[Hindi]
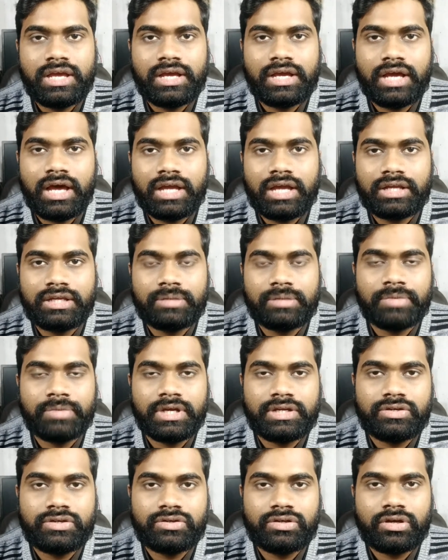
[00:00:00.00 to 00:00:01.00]
कार की
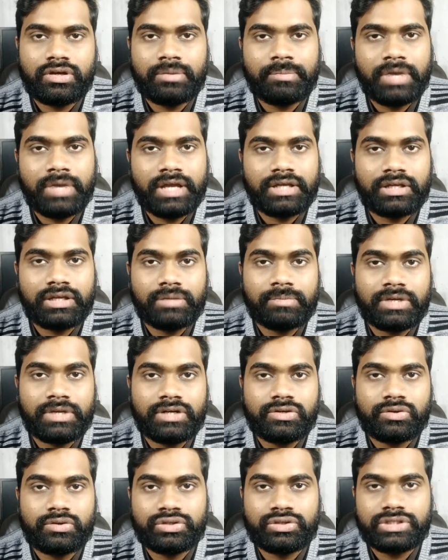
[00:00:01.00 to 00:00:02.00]
बैटरी और बाइक की
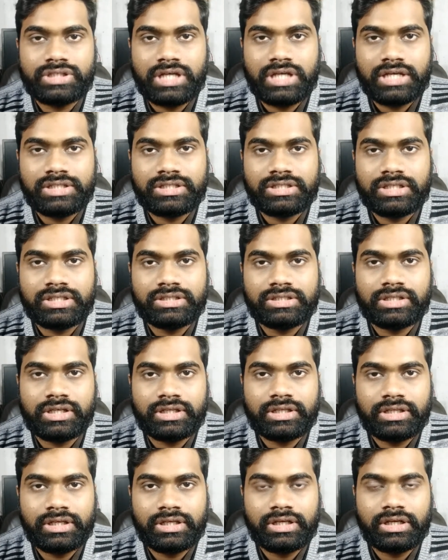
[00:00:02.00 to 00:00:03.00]
बैटरी को चार्ज कर
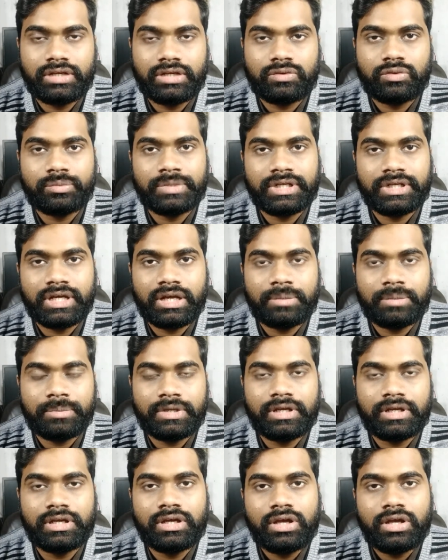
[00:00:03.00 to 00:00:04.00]
सकते हैं वो भी घर पे